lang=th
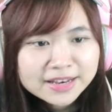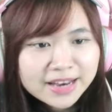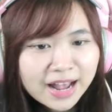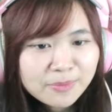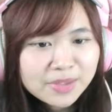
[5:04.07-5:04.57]

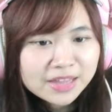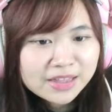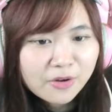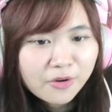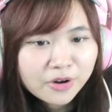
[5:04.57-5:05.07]
นามิ
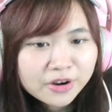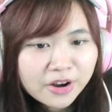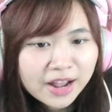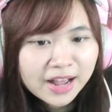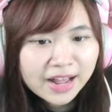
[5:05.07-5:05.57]
ตะโกนห
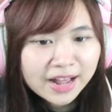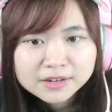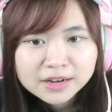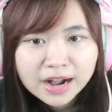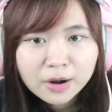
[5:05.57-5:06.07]
น่อยค่ะ
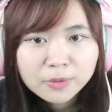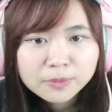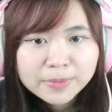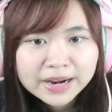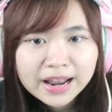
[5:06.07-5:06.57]
อ้าว
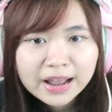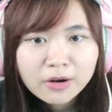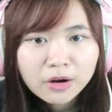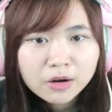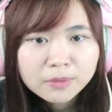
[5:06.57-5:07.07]
ไปได้แล้วห
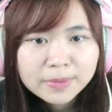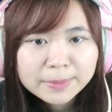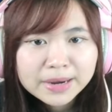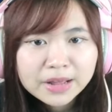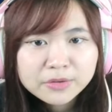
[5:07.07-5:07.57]
รอไป
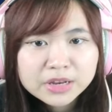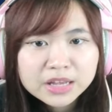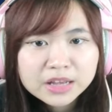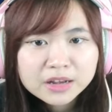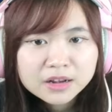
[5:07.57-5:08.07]
ไม่ได้อยู่ดี
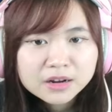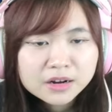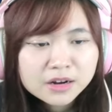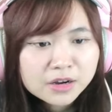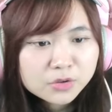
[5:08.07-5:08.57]

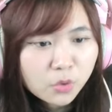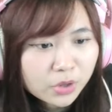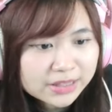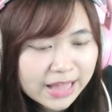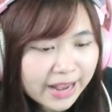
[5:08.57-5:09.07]
ทุกค
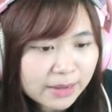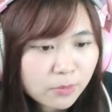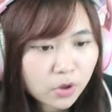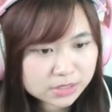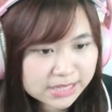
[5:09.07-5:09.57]
นตายกันห
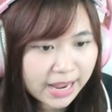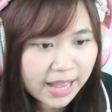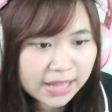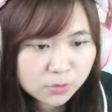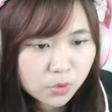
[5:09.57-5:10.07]
มดใช่
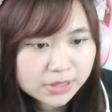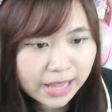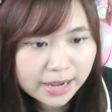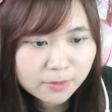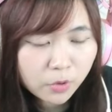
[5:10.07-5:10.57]
ค่ะทุกคนตา
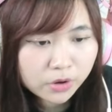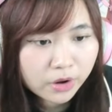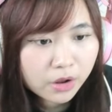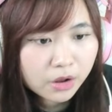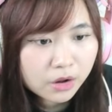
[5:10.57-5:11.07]
ยกันหมด
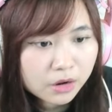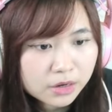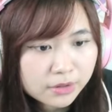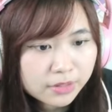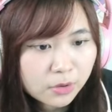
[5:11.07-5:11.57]

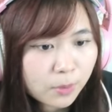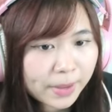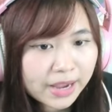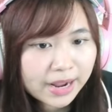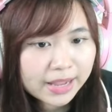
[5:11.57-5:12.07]
แล้วสรุปไป
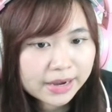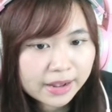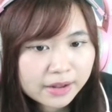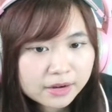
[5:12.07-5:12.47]
ยังไงอะเนี่ย